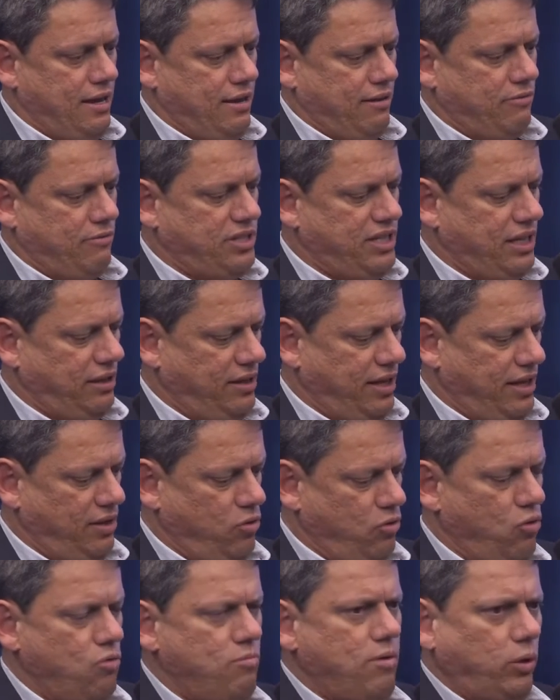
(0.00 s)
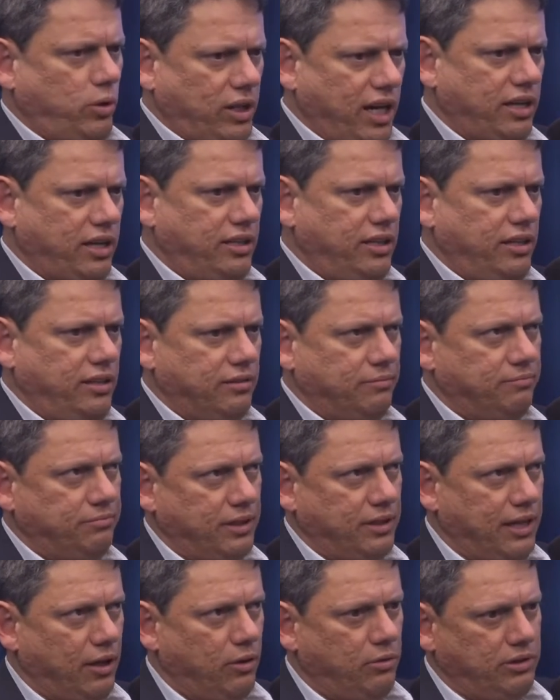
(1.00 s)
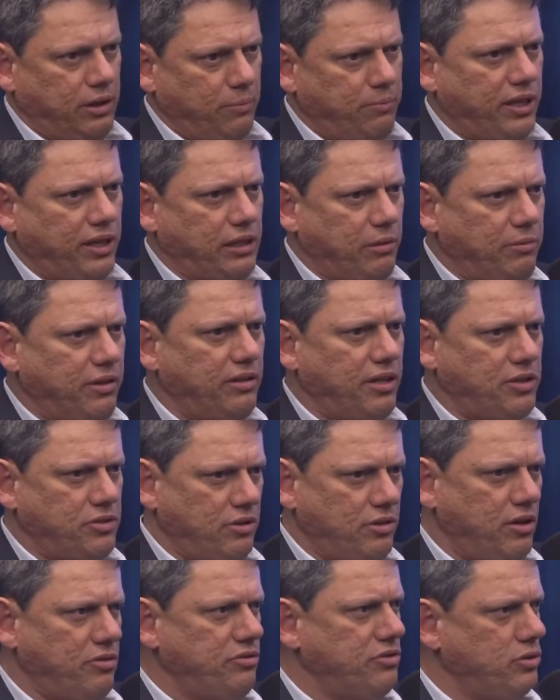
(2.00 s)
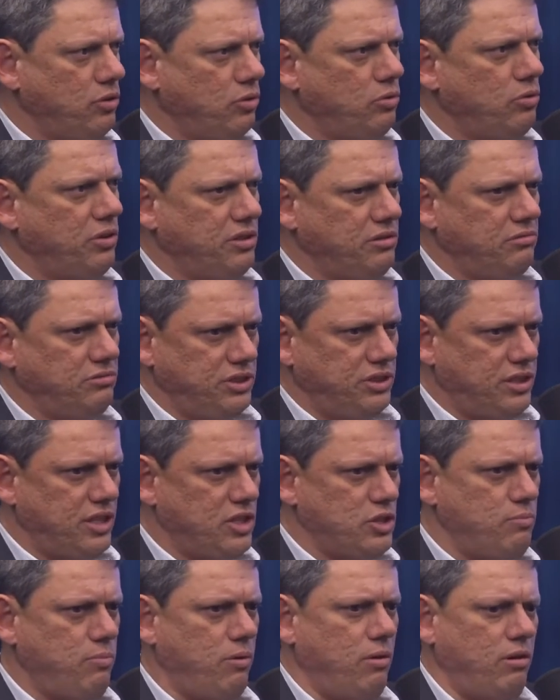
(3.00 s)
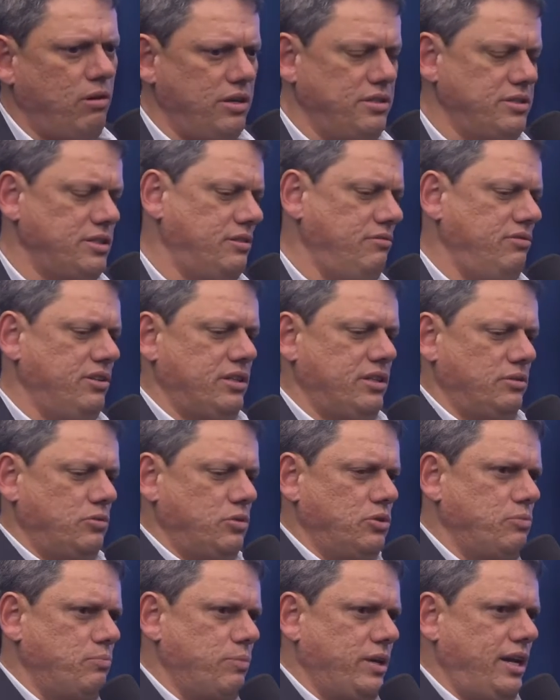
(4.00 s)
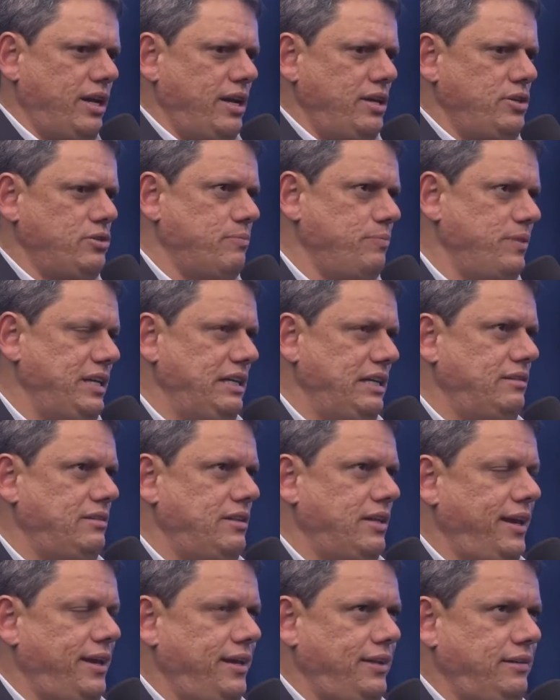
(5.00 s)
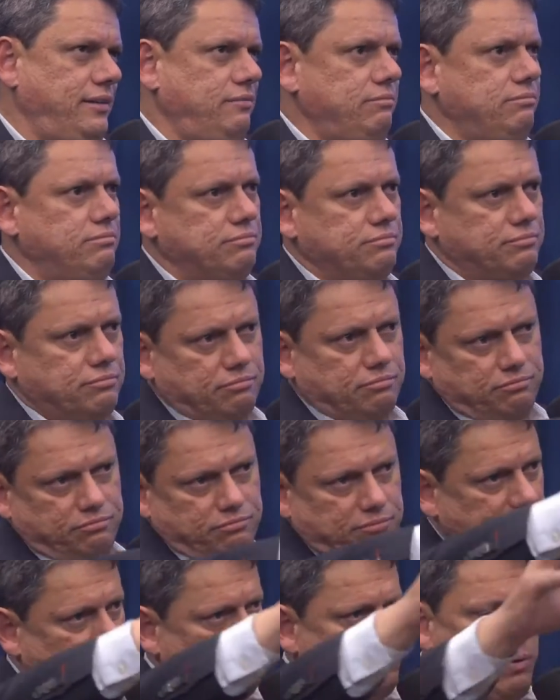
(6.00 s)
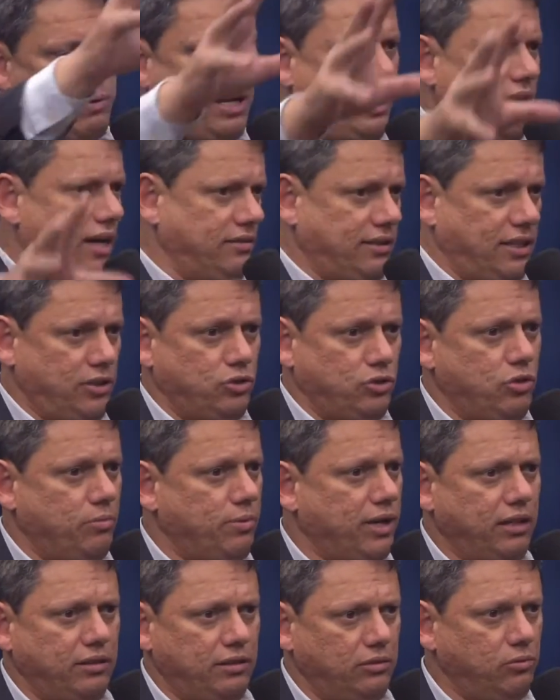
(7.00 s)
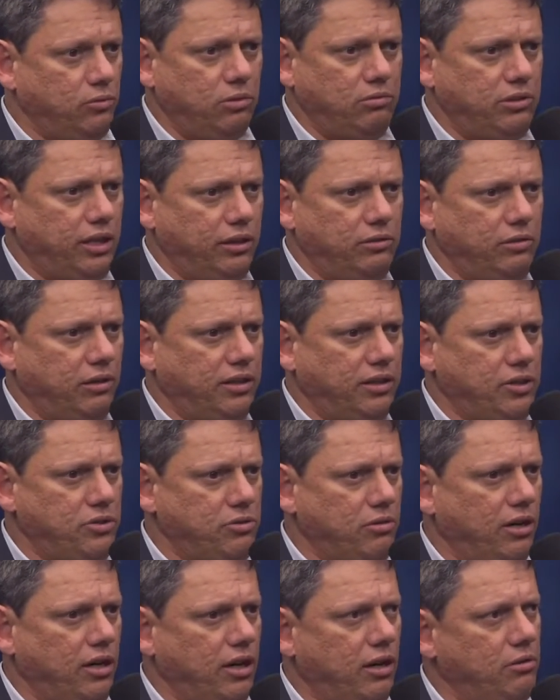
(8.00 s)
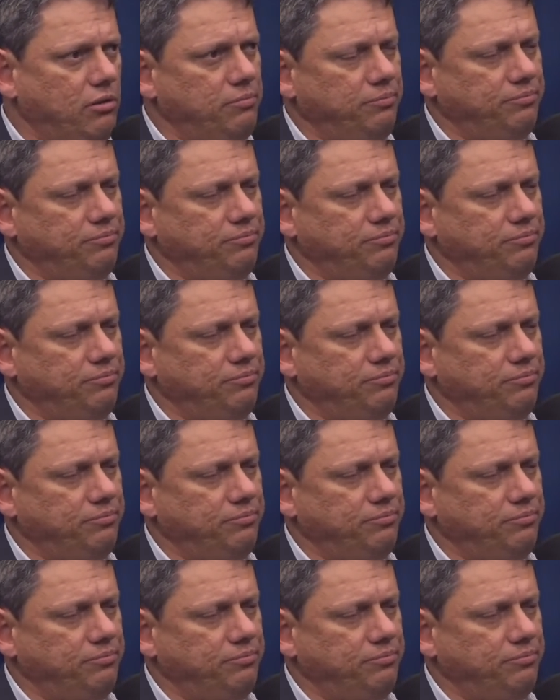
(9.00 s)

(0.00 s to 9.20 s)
Você tem uma autarquia, que é o Departamento Nacional de Estrutura de Transportes, que fica no outro prédio, e tem Está espalhado, está desdobrado em todo o território nacional. O que, é